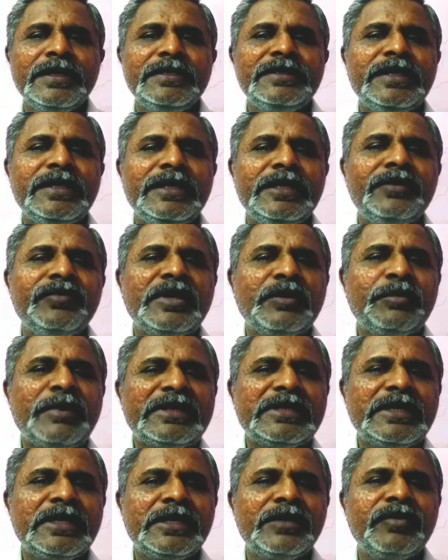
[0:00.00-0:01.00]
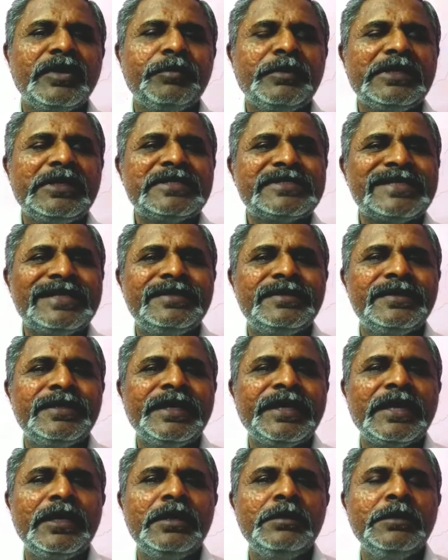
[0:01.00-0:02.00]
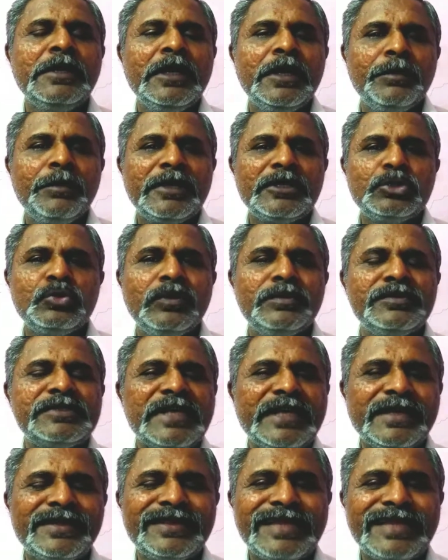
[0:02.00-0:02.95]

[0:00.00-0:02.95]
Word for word: இந்த நிறுவனம் அந்த நிறுவனம் என்று சென்று நீங்கள் மருத்துவம் செய்ய